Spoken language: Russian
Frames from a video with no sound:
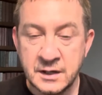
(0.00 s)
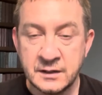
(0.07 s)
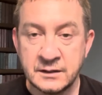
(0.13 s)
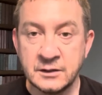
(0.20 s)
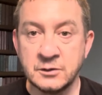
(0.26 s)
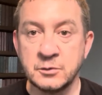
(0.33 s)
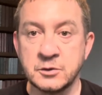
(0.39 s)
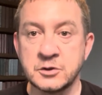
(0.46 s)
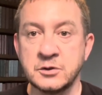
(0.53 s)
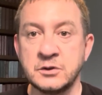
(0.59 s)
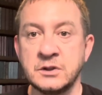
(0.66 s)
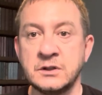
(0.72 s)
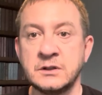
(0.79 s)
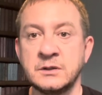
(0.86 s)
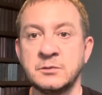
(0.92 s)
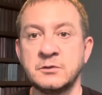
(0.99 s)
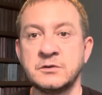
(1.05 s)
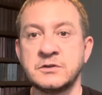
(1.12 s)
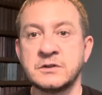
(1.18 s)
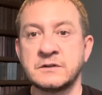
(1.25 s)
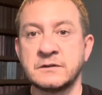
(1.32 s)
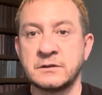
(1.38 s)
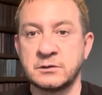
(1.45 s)
я думаю, что они к нему
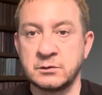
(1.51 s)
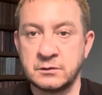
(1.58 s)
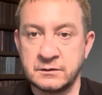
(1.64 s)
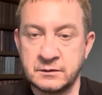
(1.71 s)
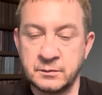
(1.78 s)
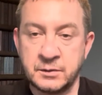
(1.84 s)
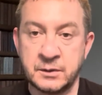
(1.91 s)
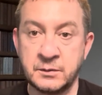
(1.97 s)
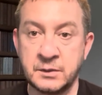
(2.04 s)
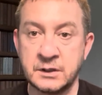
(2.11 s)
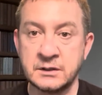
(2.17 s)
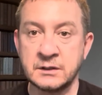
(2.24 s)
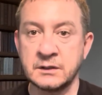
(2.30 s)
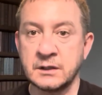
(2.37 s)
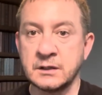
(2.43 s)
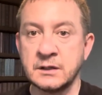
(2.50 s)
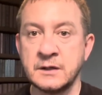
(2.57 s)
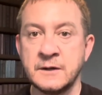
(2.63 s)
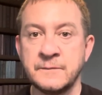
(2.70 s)
сейчас относятся примерно как